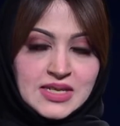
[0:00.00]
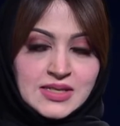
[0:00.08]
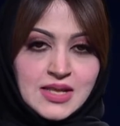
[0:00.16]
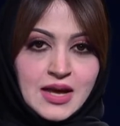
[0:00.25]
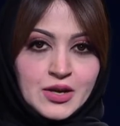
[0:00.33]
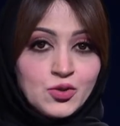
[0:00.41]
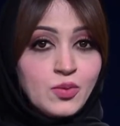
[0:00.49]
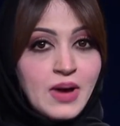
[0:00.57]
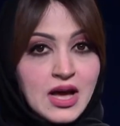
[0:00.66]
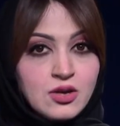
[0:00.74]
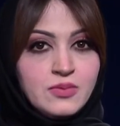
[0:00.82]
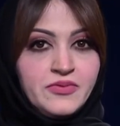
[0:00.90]
نستعرض
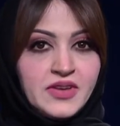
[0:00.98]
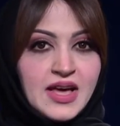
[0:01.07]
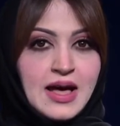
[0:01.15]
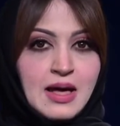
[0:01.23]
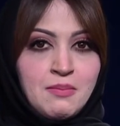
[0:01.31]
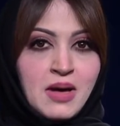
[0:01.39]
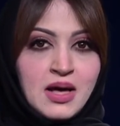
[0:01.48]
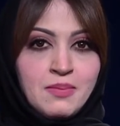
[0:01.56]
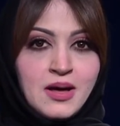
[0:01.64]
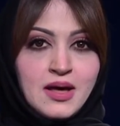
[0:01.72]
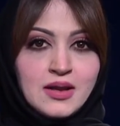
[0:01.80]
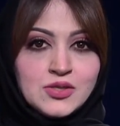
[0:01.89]
معكم فيها أهم
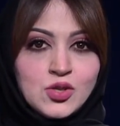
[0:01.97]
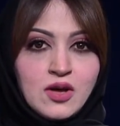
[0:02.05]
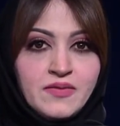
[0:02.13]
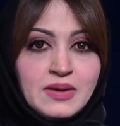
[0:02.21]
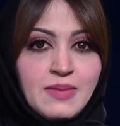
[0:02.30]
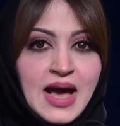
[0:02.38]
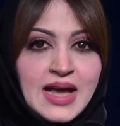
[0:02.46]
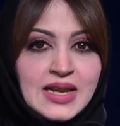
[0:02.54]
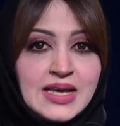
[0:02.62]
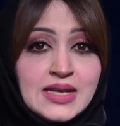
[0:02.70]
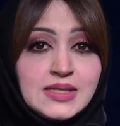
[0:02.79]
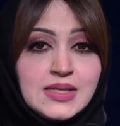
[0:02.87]
أخبار الصحف
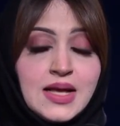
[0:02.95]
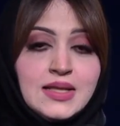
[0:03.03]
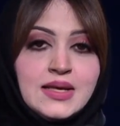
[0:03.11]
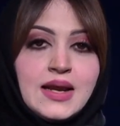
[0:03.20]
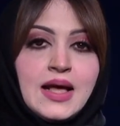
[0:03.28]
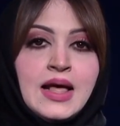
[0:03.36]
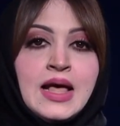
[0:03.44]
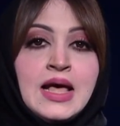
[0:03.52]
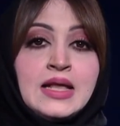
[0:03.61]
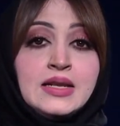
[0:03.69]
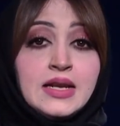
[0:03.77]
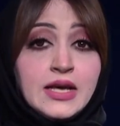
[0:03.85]
المحلية الصادرة
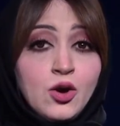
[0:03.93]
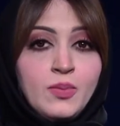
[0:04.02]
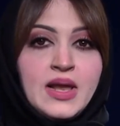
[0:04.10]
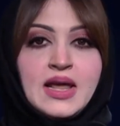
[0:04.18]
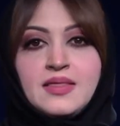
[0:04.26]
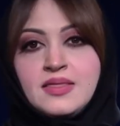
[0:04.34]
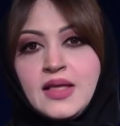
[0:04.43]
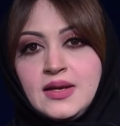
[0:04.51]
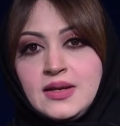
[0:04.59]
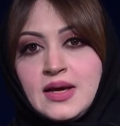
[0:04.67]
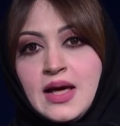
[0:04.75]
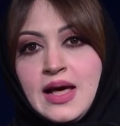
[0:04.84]
لليوم
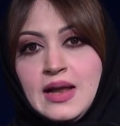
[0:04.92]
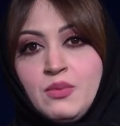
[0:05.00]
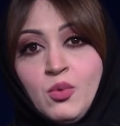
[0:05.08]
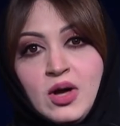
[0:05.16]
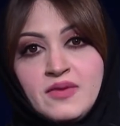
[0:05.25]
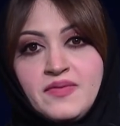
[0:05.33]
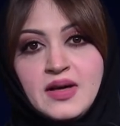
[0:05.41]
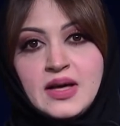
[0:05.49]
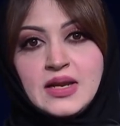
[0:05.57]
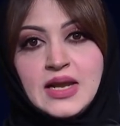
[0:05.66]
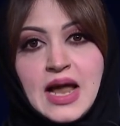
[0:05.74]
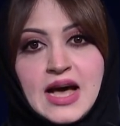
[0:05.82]
الاثنين الموافق
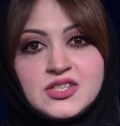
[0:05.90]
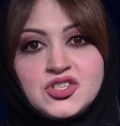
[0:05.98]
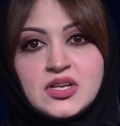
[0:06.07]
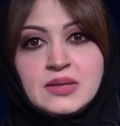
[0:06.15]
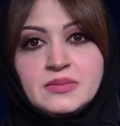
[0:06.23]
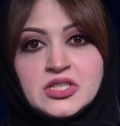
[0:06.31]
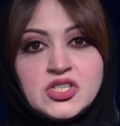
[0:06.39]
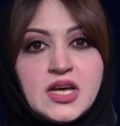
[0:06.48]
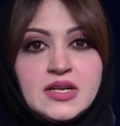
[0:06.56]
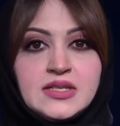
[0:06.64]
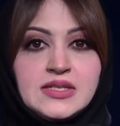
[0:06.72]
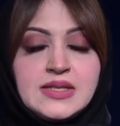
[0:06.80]
للعاشر من
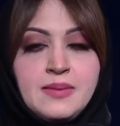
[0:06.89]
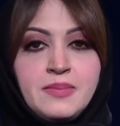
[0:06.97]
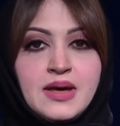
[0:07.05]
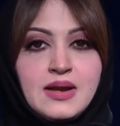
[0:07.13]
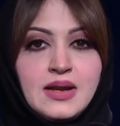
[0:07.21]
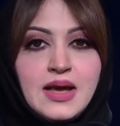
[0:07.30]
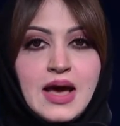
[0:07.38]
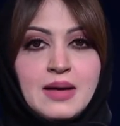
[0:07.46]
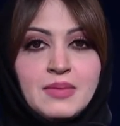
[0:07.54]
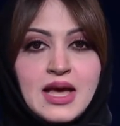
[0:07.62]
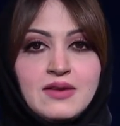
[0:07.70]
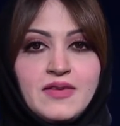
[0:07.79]
شهر ديسمبر لعام
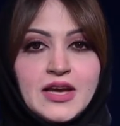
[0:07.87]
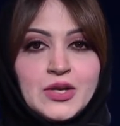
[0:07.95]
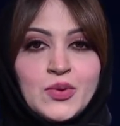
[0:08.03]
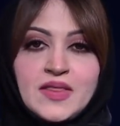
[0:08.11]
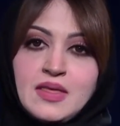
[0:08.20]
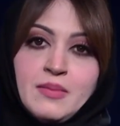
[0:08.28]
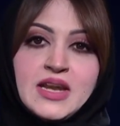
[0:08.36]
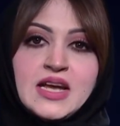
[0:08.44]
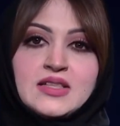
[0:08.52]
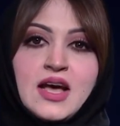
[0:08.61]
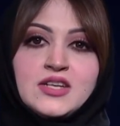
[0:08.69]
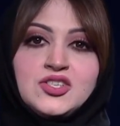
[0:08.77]

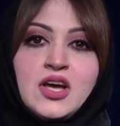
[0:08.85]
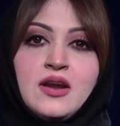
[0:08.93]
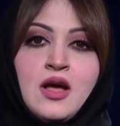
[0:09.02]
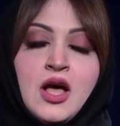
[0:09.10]
2018